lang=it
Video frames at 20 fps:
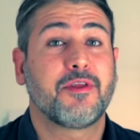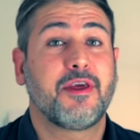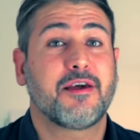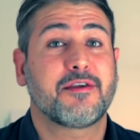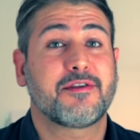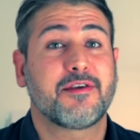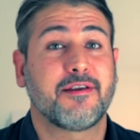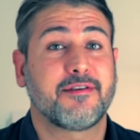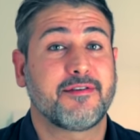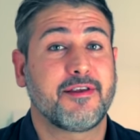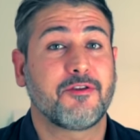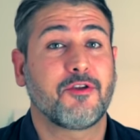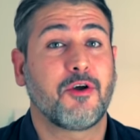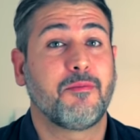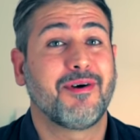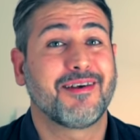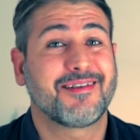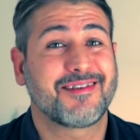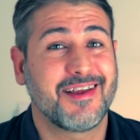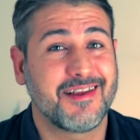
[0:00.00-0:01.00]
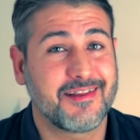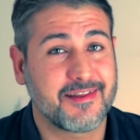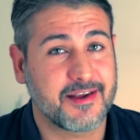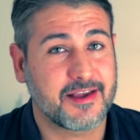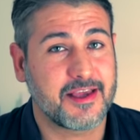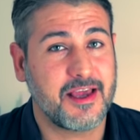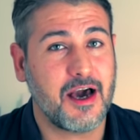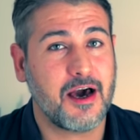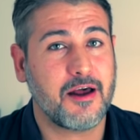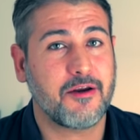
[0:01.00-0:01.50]
di essere stato abbastanza
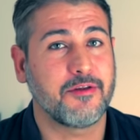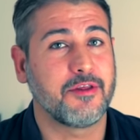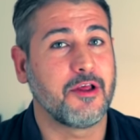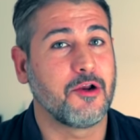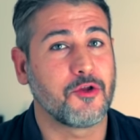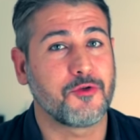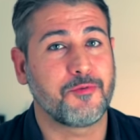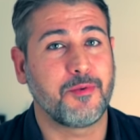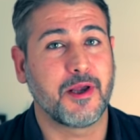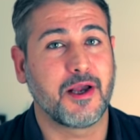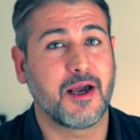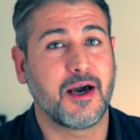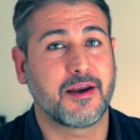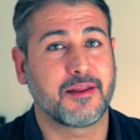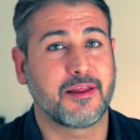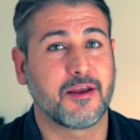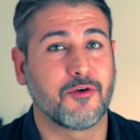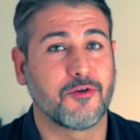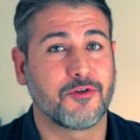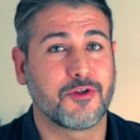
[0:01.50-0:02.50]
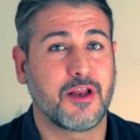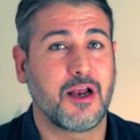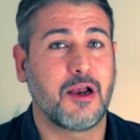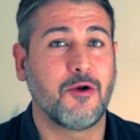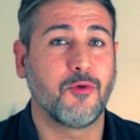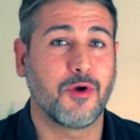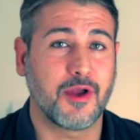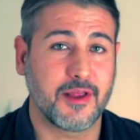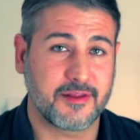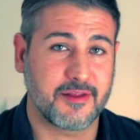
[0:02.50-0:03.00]
chiaro nello spiegarti cos'è la
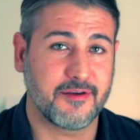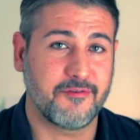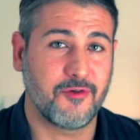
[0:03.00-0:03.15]
lunghezza